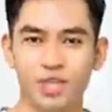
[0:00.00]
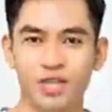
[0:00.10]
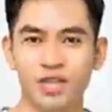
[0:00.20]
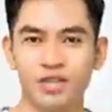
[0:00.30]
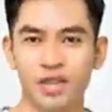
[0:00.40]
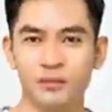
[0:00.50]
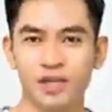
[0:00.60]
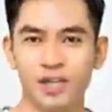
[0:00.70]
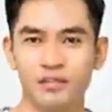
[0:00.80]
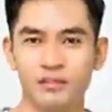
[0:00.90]
Katakan
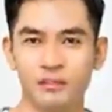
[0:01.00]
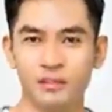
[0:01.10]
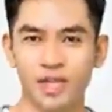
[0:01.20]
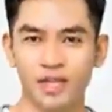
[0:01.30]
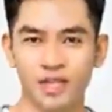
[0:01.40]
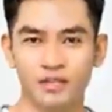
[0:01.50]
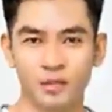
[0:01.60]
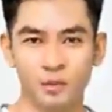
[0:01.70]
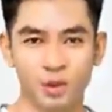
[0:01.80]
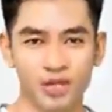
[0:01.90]
padaku, apa yang
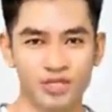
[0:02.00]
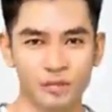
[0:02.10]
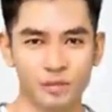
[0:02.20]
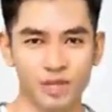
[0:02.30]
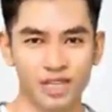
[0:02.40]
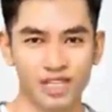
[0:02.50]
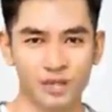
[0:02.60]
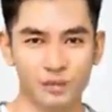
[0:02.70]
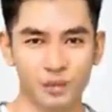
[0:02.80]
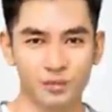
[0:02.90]
kamu inginkan,
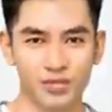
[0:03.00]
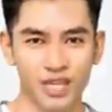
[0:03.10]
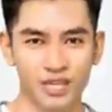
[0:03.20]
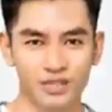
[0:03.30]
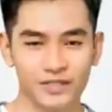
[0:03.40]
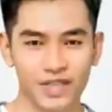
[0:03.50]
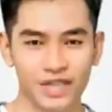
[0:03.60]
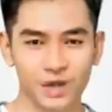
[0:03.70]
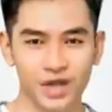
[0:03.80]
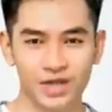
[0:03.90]
katakan padaku,
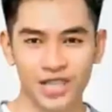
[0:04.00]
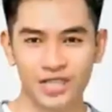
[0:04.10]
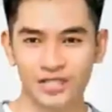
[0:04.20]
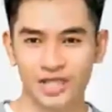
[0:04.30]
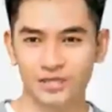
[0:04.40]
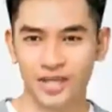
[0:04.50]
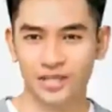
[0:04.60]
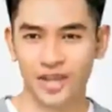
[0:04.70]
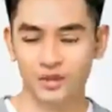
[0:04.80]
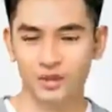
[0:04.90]
siapa kamu.
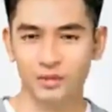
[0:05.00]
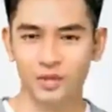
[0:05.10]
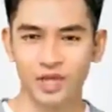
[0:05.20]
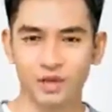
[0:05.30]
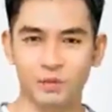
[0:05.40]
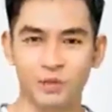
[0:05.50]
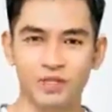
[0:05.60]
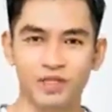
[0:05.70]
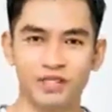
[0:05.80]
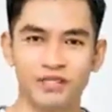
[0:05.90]
Napas
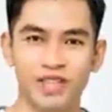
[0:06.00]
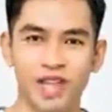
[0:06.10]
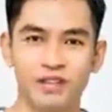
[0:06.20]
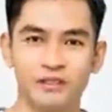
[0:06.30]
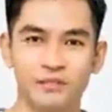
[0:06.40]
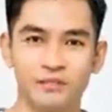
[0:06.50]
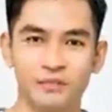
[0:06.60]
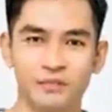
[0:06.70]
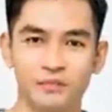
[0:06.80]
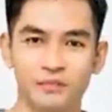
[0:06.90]
Violina menjadi
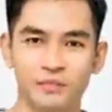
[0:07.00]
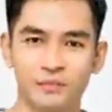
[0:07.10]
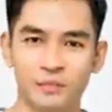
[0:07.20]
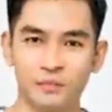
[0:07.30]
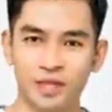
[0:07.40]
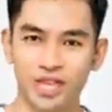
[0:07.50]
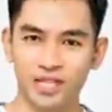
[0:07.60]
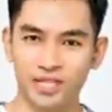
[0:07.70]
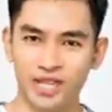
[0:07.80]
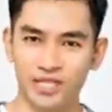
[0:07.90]
sedikit tidak
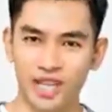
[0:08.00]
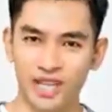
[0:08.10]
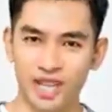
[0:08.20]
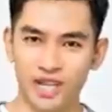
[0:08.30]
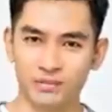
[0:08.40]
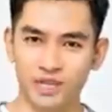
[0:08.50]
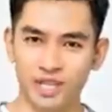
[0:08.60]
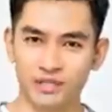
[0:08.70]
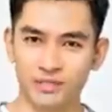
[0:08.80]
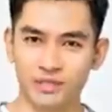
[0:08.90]
seimbang, dan dia terus
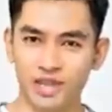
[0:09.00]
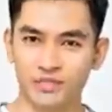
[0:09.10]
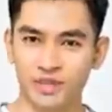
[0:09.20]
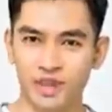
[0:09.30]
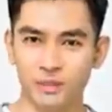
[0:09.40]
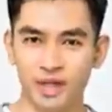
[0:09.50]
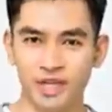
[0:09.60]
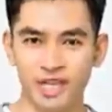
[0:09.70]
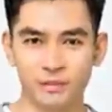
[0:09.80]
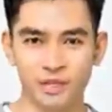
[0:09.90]
bergerak ke arah
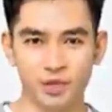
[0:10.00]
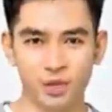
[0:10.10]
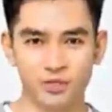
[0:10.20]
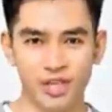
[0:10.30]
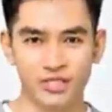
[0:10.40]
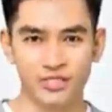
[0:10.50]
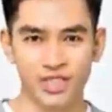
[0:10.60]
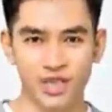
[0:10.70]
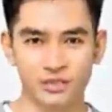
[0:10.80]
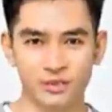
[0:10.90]
Lutfi.
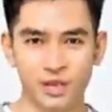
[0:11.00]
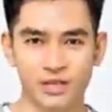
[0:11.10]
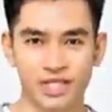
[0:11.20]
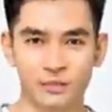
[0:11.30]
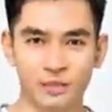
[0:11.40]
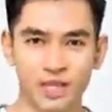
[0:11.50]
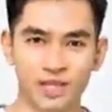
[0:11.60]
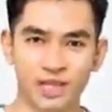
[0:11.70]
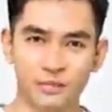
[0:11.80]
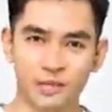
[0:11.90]
Kali ini,
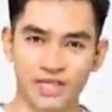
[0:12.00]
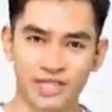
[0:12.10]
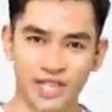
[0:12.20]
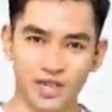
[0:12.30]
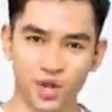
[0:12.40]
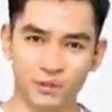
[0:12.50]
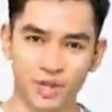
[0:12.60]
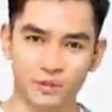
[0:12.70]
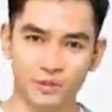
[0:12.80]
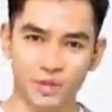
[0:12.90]
Lutfi membuka pintu
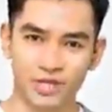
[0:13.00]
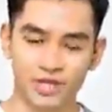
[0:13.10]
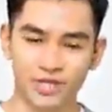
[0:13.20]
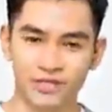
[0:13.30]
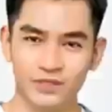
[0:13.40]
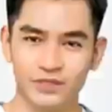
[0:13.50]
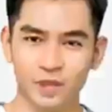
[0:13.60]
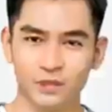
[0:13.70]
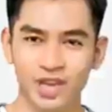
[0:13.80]
dan keluar dari mobil.